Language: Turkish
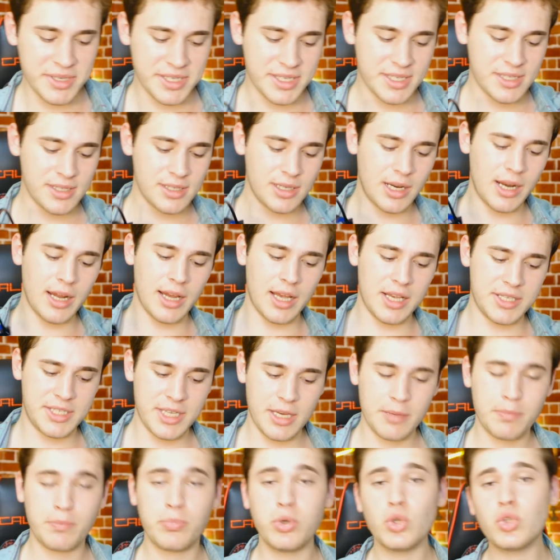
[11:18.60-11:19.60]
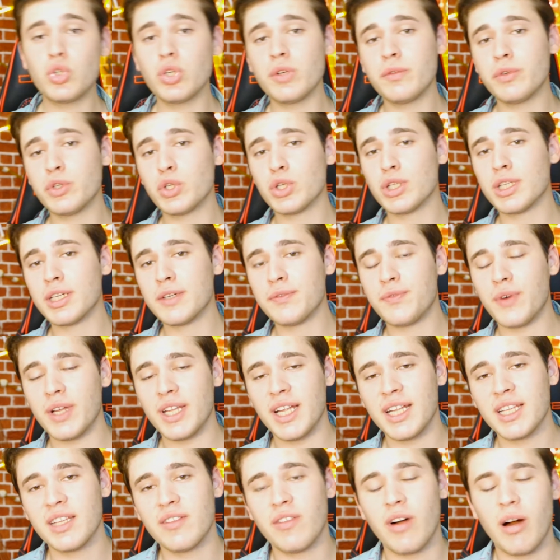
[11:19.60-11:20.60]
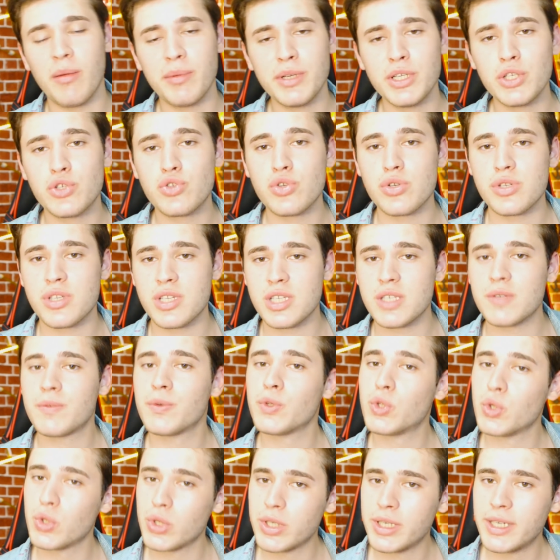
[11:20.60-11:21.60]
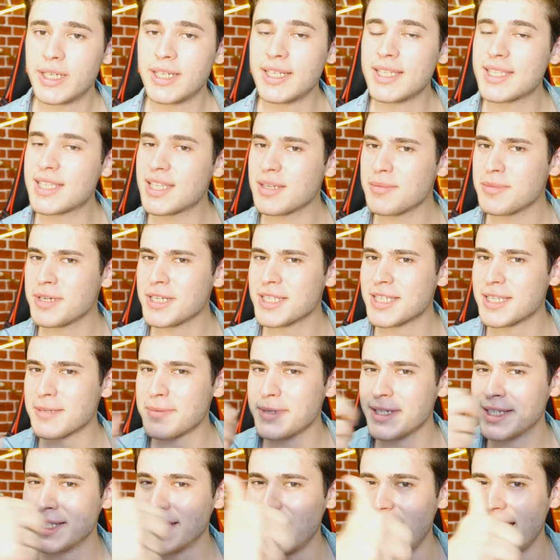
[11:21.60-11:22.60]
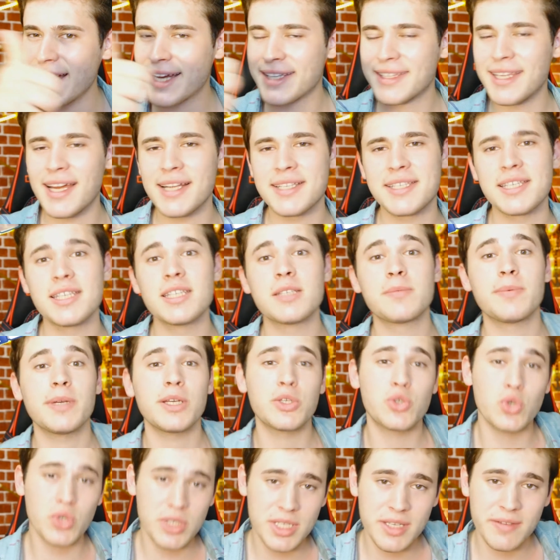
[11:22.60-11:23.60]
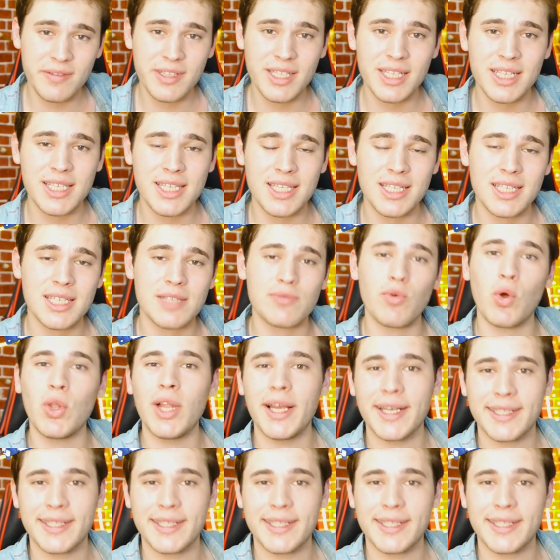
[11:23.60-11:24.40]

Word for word: beğenmişsinizdir arkadaşlar. Bu tür videoların falan devamını istiyorsanız videoyu hızlı mı hızlı bir like ederseniz beni çok sevindirsiniz.